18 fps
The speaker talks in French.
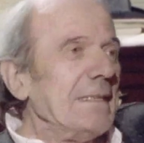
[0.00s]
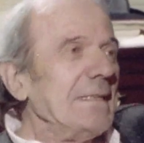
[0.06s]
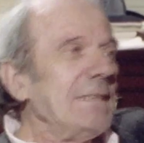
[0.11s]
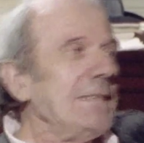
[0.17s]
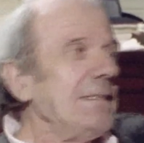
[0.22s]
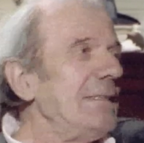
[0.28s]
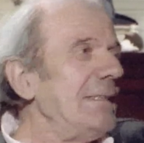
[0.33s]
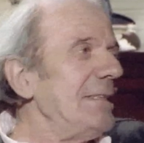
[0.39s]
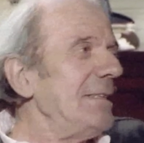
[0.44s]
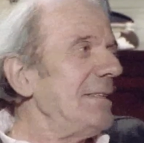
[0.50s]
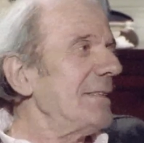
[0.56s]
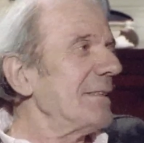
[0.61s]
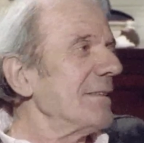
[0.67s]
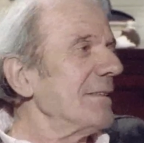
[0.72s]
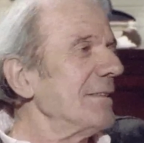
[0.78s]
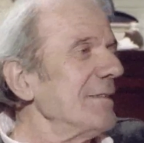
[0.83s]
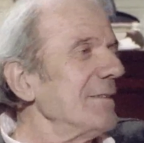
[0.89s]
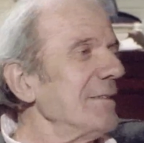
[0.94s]
Ils disent
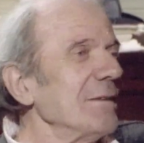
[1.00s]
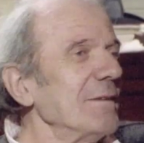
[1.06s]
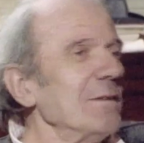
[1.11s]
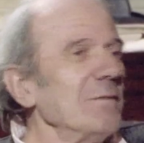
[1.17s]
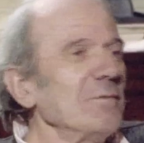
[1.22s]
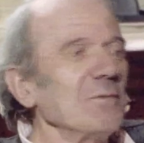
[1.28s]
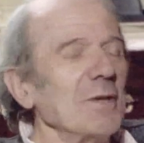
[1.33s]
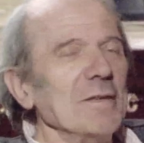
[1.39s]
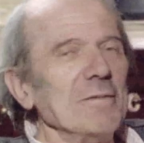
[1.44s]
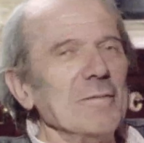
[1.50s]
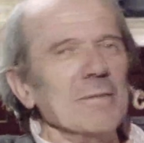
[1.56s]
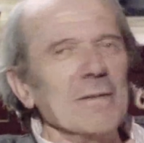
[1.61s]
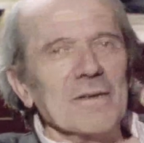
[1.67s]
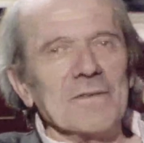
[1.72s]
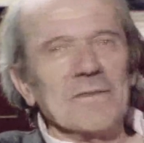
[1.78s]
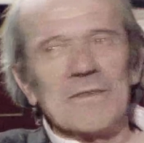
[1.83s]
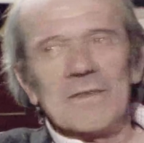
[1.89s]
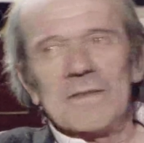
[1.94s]
euh,
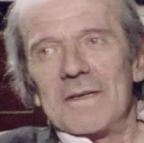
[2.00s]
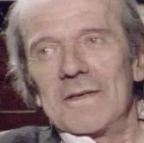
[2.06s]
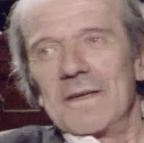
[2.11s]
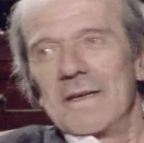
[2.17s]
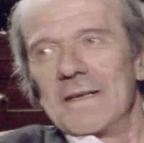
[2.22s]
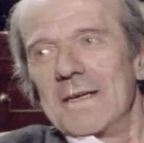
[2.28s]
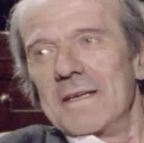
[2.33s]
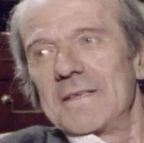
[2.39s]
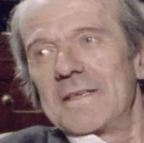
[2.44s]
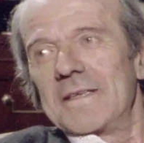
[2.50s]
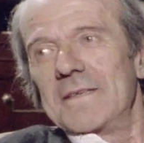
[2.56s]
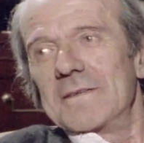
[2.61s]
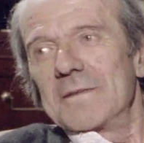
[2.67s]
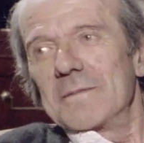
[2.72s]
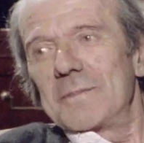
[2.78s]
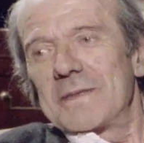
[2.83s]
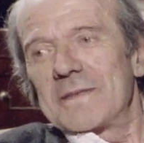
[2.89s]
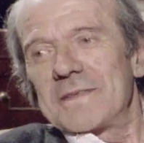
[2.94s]
froidement qu'ils
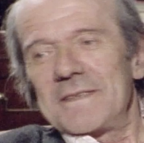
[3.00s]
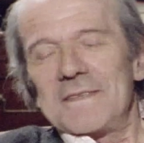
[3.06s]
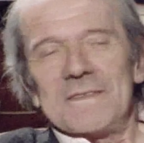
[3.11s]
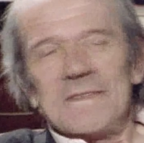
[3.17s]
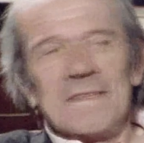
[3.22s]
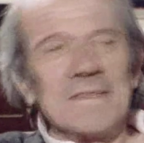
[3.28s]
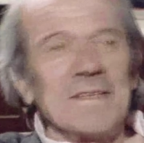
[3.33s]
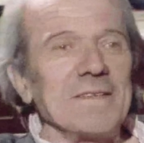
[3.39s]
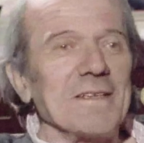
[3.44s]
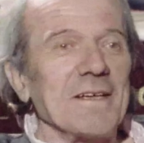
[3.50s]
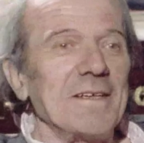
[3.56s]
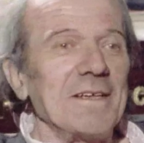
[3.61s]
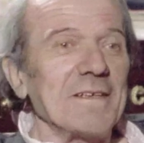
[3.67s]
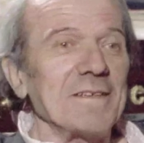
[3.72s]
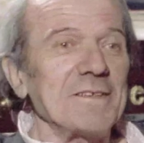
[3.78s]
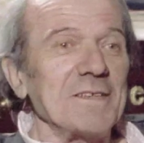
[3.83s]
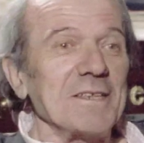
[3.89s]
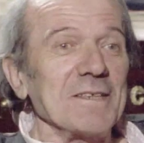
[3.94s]
n'ont pas cessé d'être à
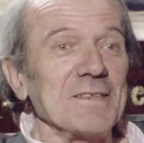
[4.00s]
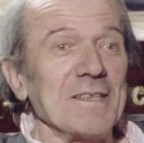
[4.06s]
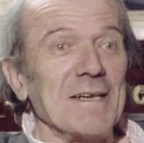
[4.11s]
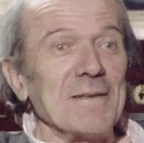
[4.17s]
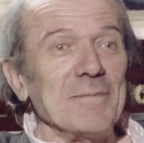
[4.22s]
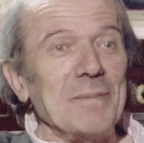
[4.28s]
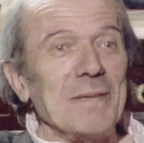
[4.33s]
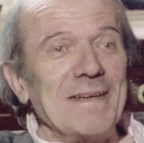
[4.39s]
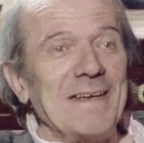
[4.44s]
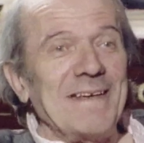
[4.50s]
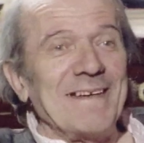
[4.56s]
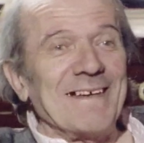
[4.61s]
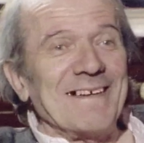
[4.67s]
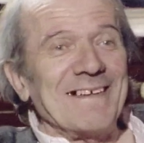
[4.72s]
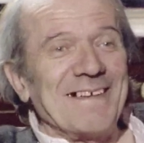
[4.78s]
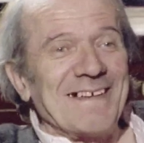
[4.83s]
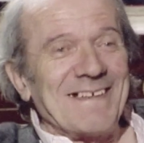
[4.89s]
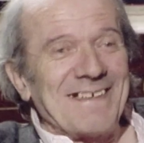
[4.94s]
la recherche d'un
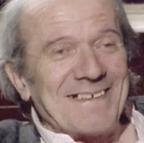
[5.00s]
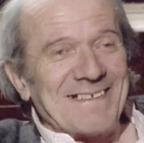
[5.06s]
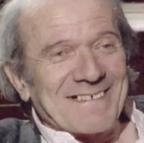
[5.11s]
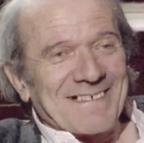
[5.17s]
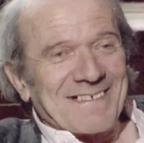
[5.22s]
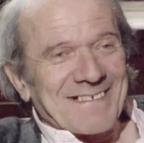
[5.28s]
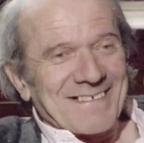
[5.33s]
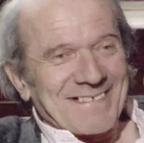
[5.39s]
père.